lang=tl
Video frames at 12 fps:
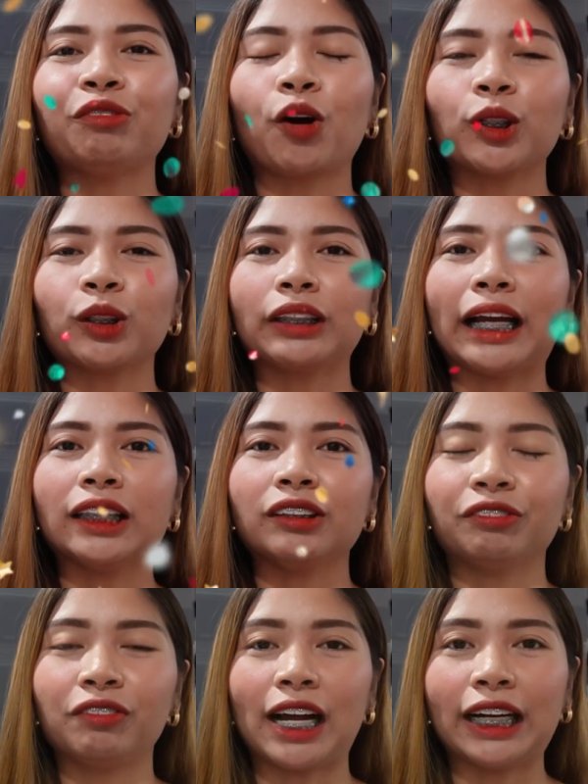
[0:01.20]
for today's
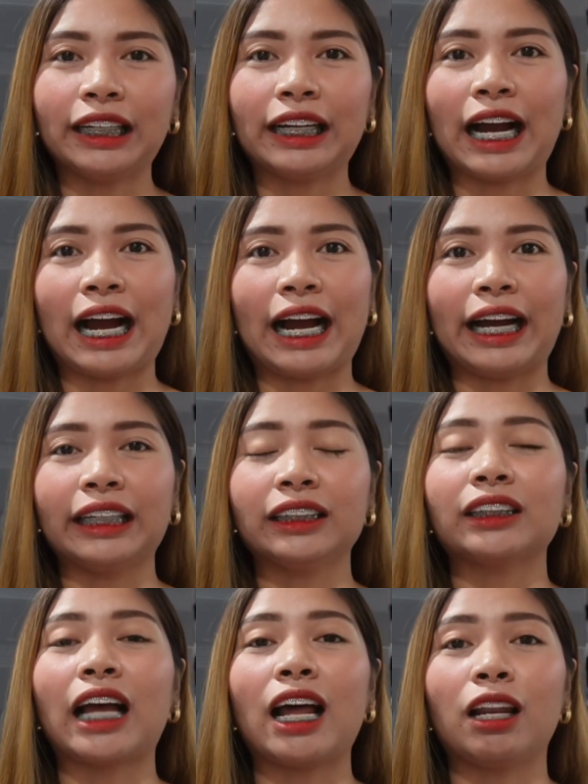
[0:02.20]
vlog,
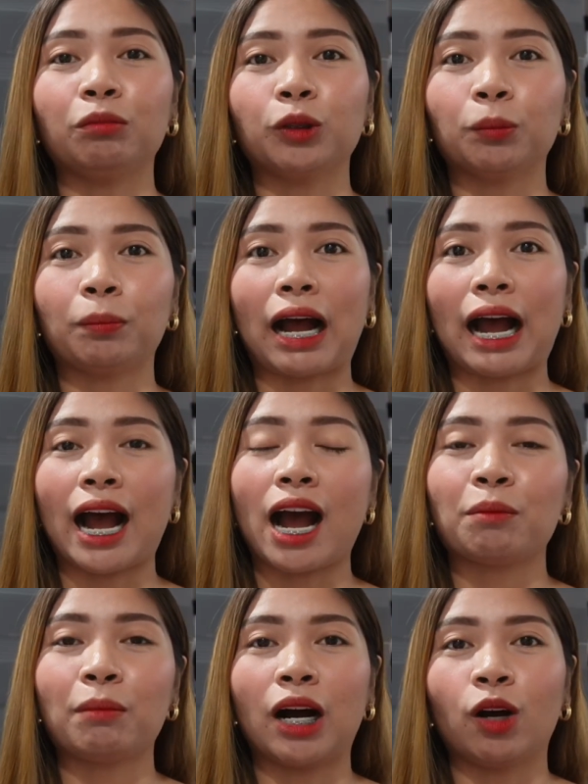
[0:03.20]
guys, alam nyo ba,
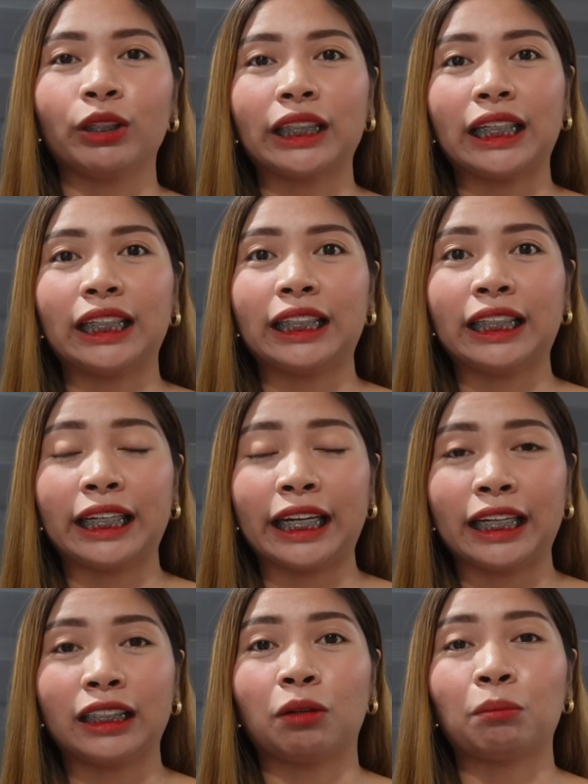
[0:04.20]
habang ako'y
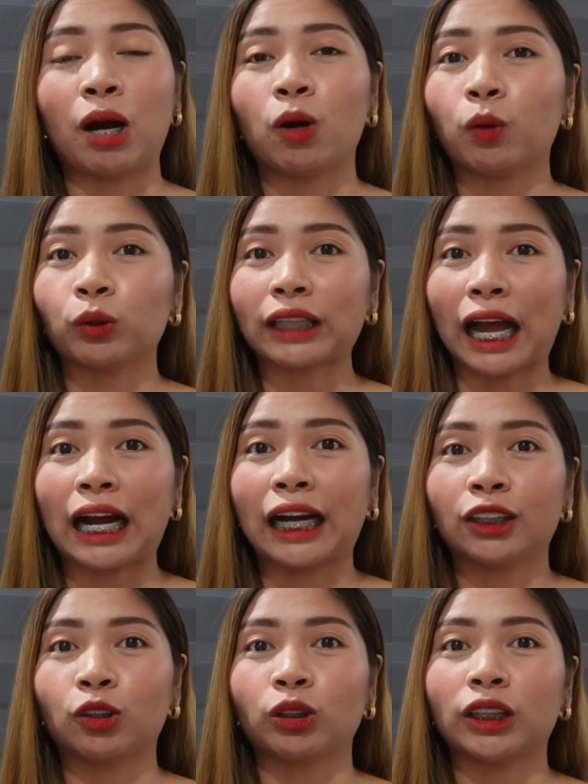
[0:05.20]
naniningin ng
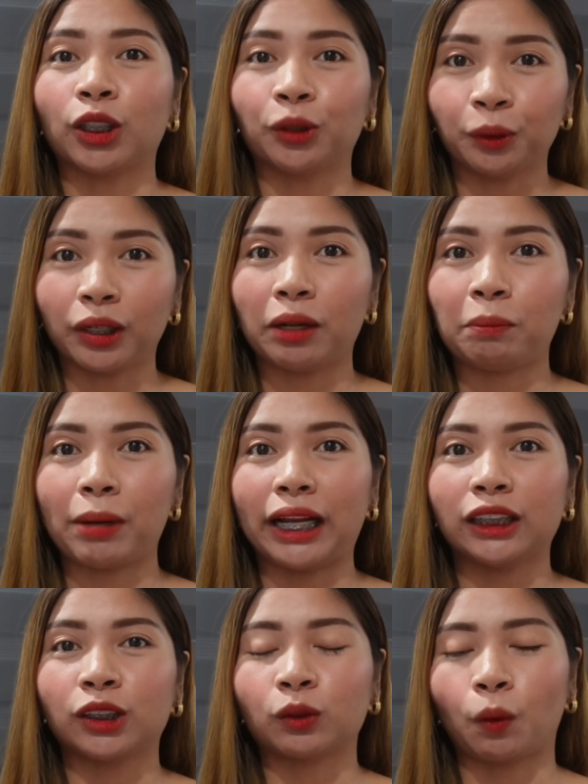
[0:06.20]
mahuutangan ko sa Google
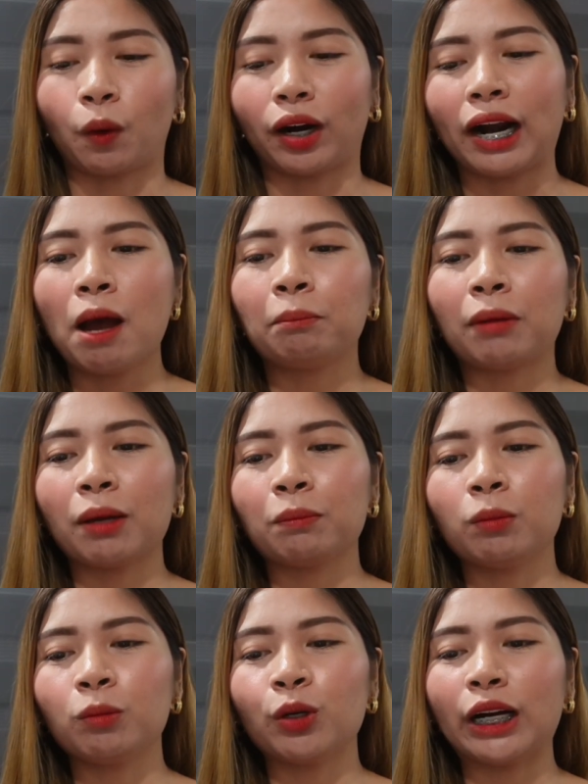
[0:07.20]
Play Store, may
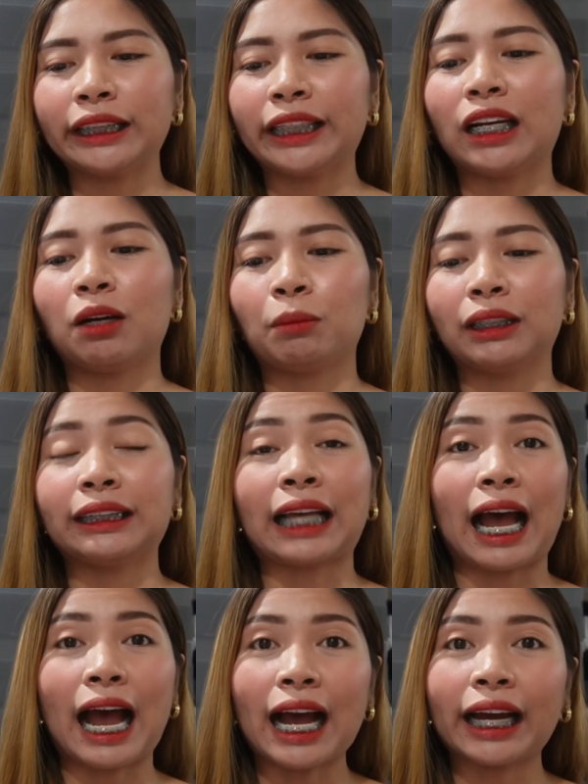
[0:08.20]
bumungad na naman
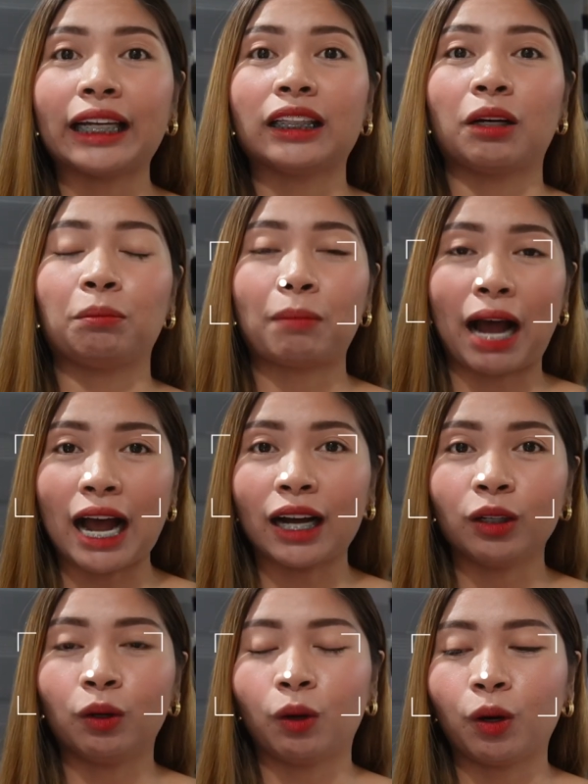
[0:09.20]
sa akin na
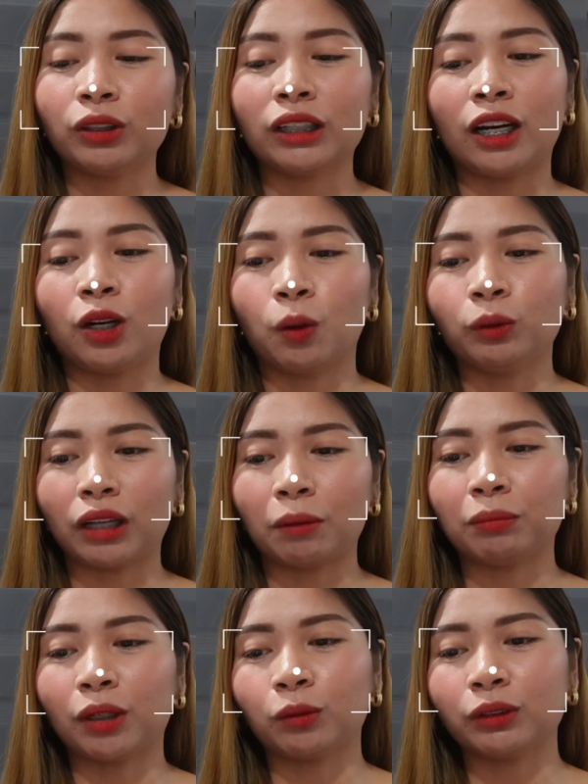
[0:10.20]
bago na loan
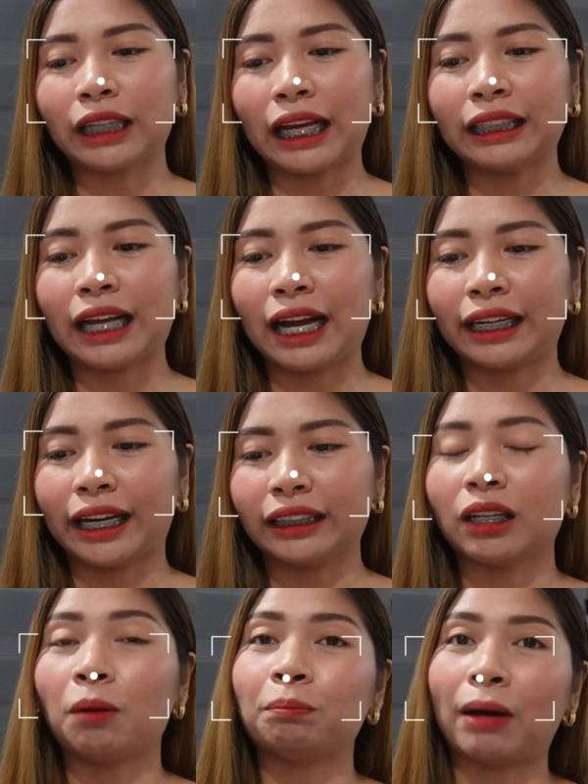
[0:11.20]
up na kung saan nga,
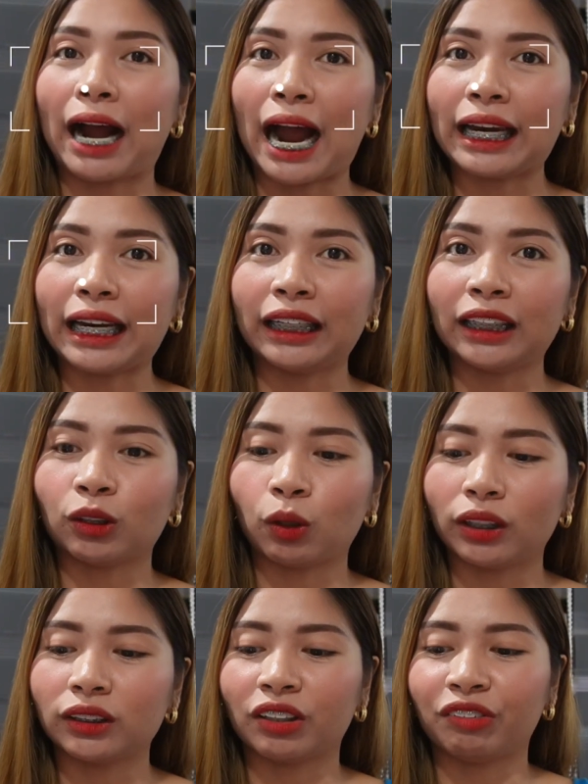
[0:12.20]
guys, ang pangalan nito
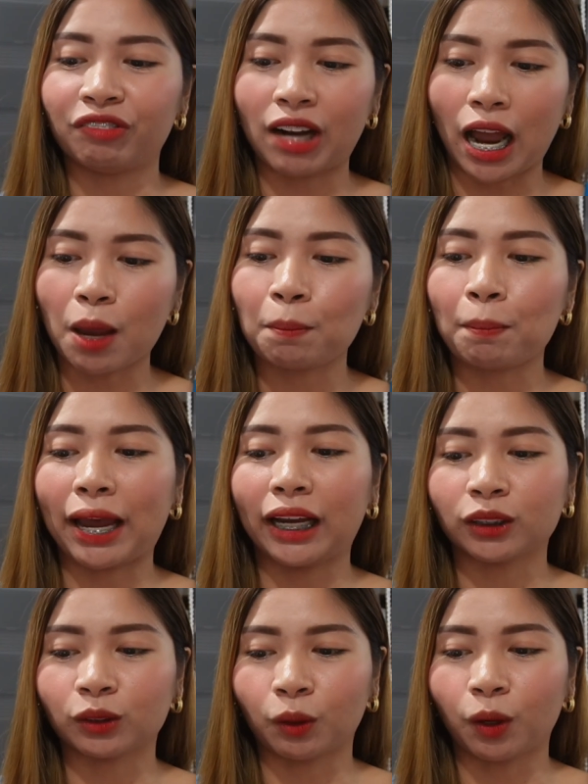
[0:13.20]
is Fly
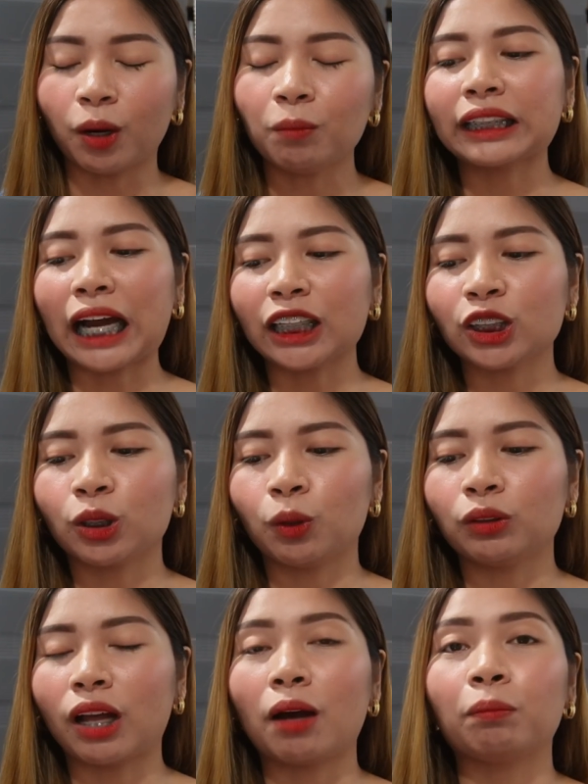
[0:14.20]
Peso, cash
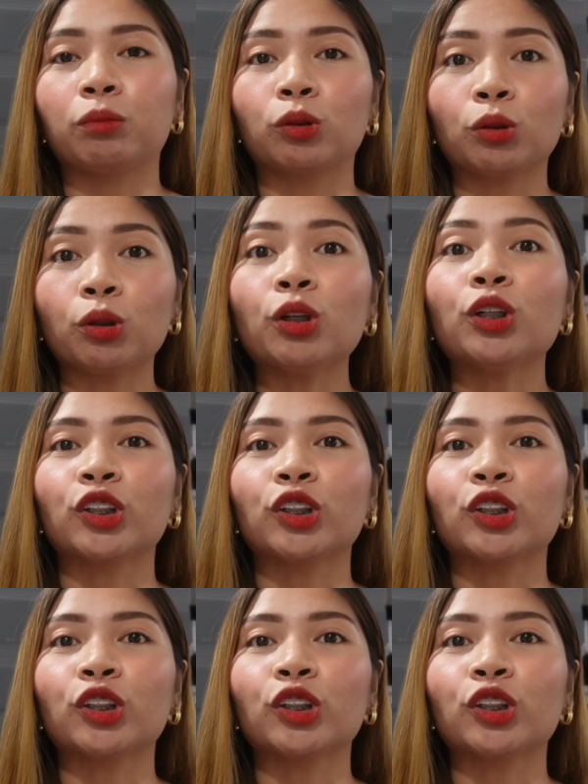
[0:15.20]
loan up to